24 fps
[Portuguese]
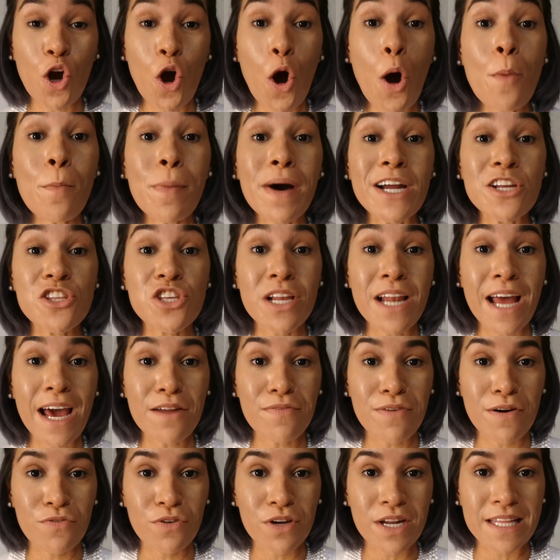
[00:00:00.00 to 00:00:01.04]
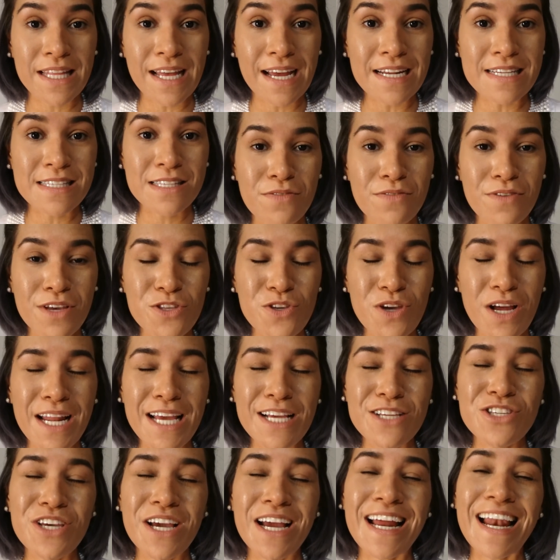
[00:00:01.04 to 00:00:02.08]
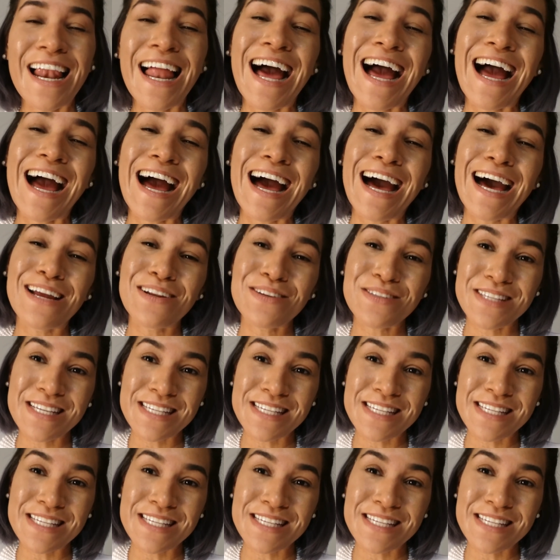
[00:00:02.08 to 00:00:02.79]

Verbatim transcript: compartilhar e favoritar vídeo, além de, claro,